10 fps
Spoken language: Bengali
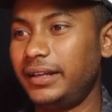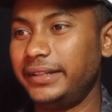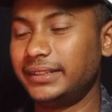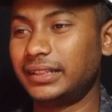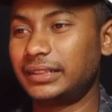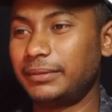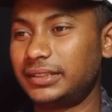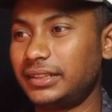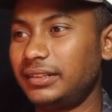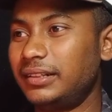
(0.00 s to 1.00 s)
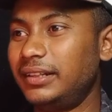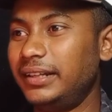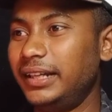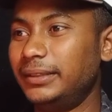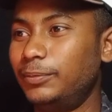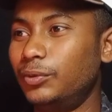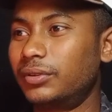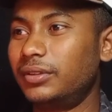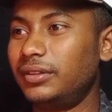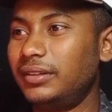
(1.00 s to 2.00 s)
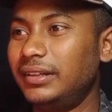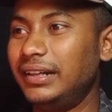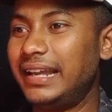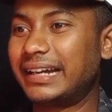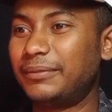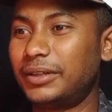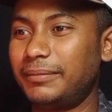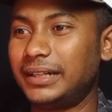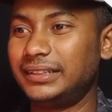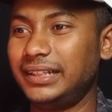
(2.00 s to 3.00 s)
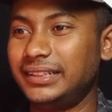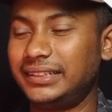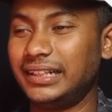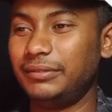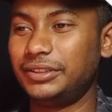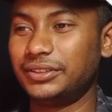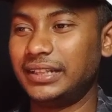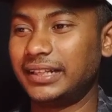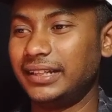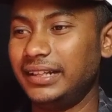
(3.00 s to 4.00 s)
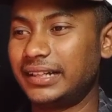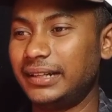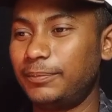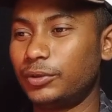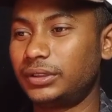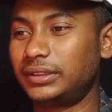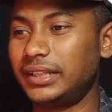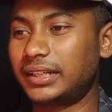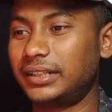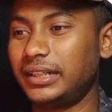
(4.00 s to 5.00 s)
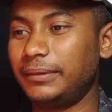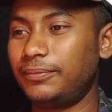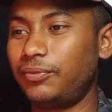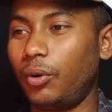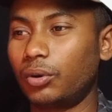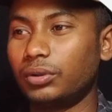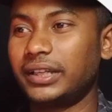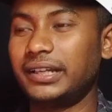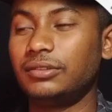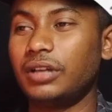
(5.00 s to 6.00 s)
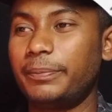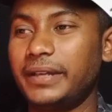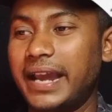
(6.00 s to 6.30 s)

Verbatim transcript: এই যে দেখতে পাচ্ছেন এই যে বুক লেখাপড়া বাদ দিয়ে যে টেলিভিশন দেখেন এখানে প্রত্যেকটি ফটোতে কিন্তু আপনি